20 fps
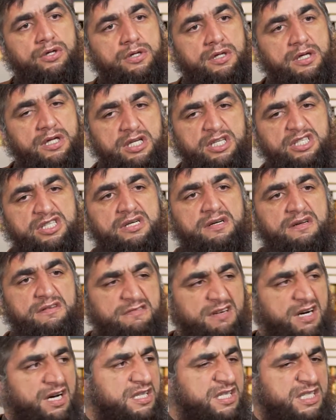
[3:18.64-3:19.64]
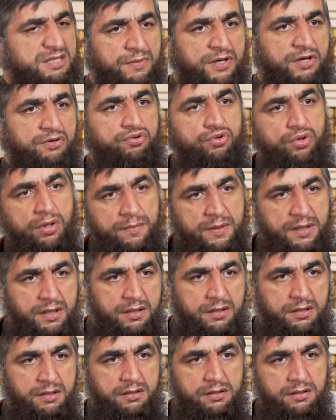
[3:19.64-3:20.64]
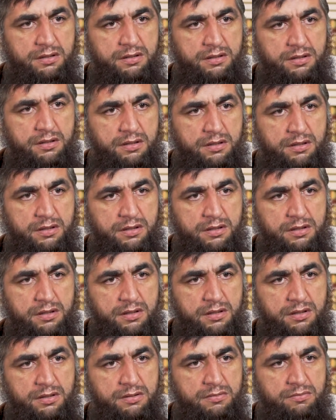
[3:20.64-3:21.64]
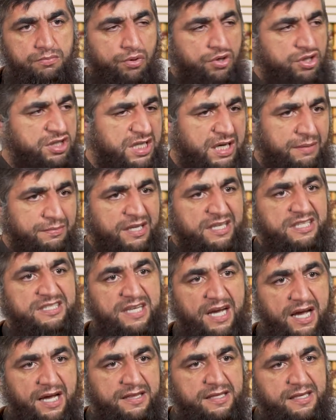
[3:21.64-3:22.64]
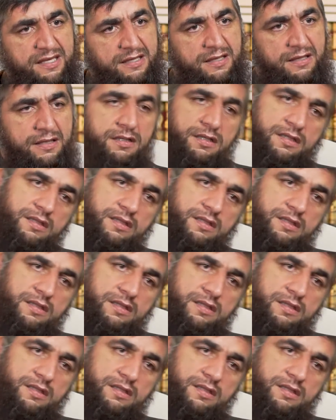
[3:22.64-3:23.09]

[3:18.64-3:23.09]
Или же выходи из моего дома. Больше ко мне не заходи